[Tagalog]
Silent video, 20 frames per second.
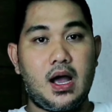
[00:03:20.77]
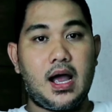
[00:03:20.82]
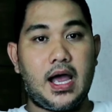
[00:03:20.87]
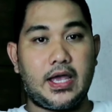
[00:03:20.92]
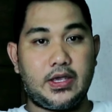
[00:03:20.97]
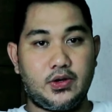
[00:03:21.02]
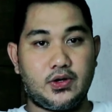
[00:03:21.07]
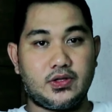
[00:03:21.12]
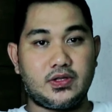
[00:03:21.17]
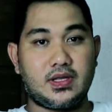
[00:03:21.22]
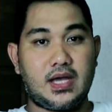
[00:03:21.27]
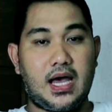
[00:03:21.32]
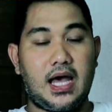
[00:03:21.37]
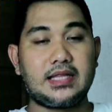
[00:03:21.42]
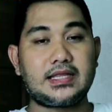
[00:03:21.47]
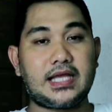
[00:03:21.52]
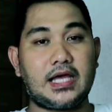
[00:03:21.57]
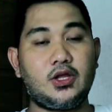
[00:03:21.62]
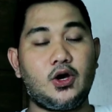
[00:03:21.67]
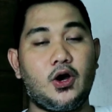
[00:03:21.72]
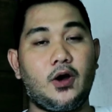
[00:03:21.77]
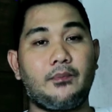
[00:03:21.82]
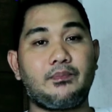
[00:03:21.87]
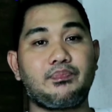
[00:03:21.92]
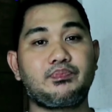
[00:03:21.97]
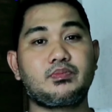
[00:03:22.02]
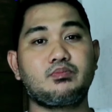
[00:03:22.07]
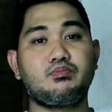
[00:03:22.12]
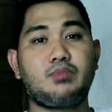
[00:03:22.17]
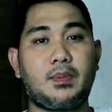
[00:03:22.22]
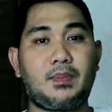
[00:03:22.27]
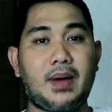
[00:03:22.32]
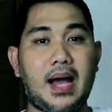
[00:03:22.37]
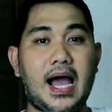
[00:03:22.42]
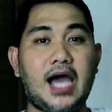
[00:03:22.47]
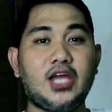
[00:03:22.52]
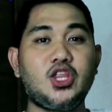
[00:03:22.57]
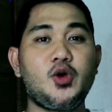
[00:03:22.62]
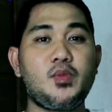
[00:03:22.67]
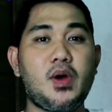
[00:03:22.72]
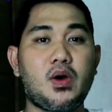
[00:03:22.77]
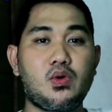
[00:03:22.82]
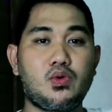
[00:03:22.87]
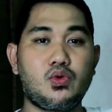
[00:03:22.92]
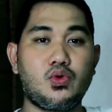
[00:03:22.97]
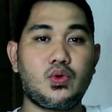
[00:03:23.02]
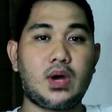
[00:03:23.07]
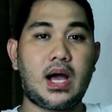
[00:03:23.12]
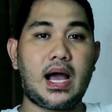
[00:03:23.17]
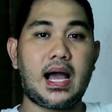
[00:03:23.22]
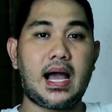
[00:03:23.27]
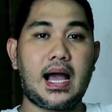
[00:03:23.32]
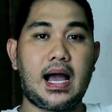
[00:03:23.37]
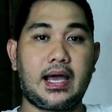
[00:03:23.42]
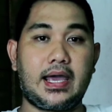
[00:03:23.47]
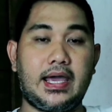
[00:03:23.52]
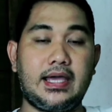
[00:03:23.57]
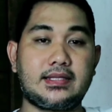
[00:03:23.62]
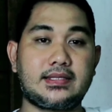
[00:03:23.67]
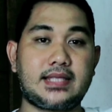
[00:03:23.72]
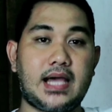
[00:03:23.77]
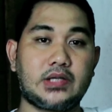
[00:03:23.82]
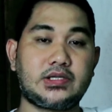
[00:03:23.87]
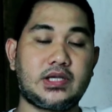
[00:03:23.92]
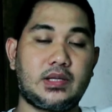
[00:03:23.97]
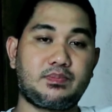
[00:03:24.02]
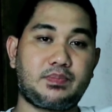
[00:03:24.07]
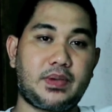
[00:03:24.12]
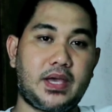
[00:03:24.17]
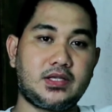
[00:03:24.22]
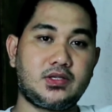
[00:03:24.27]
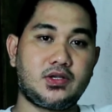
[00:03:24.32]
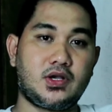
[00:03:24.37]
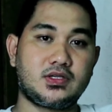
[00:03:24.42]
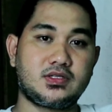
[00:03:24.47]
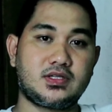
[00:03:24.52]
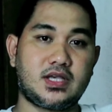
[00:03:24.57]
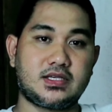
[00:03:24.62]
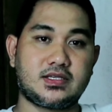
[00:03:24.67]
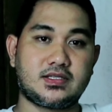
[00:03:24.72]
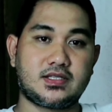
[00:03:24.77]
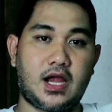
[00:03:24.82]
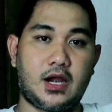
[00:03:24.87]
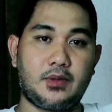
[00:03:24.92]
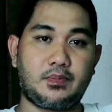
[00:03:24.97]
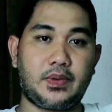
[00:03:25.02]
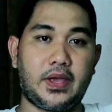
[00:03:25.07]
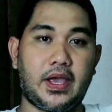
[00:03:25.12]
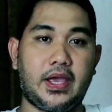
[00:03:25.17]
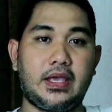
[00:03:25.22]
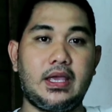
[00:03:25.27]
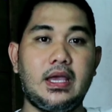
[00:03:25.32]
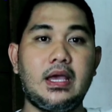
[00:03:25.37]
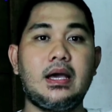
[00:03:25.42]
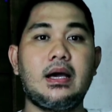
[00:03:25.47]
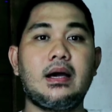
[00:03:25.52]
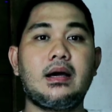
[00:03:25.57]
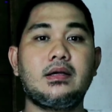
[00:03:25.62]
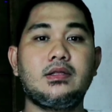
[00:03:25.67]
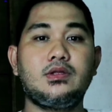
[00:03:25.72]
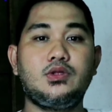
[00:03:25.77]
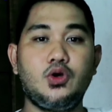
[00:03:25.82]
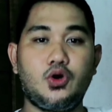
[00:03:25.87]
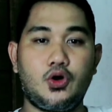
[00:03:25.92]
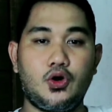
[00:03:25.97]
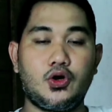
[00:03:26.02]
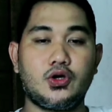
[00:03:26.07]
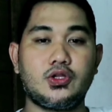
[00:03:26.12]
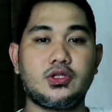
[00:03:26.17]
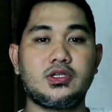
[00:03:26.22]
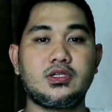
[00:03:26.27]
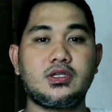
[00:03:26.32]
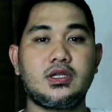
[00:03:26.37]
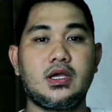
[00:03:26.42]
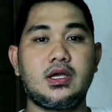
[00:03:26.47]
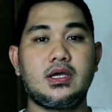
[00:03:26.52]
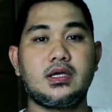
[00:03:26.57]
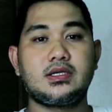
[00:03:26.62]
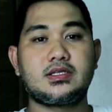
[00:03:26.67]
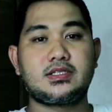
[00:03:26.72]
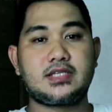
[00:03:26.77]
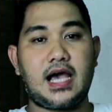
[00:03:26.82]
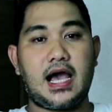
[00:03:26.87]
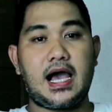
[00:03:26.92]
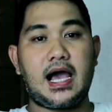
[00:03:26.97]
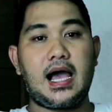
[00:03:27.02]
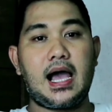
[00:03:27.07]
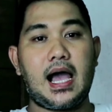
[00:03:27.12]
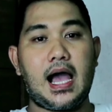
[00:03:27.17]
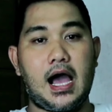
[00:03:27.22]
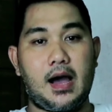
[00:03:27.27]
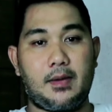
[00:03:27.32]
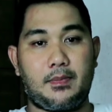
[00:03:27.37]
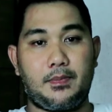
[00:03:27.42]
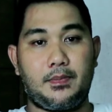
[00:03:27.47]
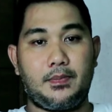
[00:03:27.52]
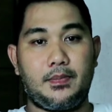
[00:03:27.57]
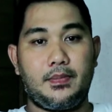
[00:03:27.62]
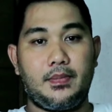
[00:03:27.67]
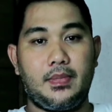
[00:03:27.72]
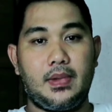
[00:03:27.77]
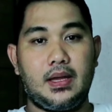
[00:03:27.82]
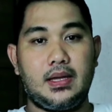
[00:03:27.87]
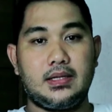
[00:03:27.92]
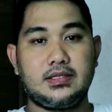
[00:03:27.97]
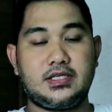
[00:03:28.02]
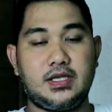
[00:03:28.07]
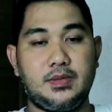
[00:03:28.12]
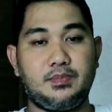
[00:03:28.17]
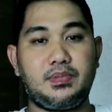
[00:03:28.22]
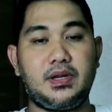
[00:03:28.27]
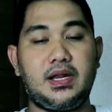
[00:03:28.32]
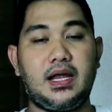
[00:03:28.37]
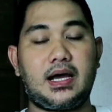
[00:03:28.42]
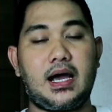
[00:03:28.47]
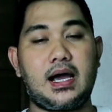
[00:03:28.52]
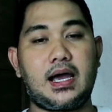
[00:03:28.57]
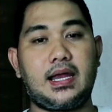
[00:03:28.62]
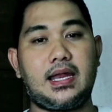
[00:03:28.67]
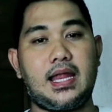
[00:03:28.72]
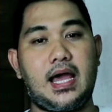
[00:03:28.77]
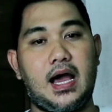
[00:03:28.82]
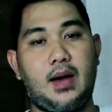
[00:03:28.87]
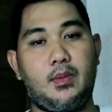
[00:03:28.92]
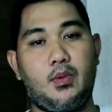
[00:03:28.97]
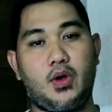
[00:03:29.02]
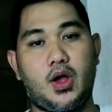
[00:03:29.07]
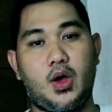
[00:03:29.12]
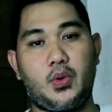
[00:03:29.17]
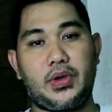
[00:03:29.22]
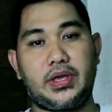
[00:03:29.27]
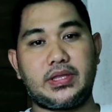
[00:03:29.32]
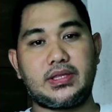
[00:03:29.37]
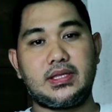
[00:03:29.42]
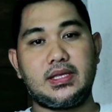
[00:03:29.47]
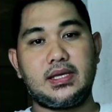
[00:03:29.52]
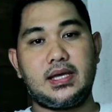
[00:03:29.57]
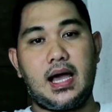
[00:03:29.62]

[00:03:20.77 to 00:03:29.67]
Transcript: Ngayon, ang tanong, papaano makukuha ang 8,000 pesos sa StarPay doon sa app? Simple lang ang kailangan mong gawin.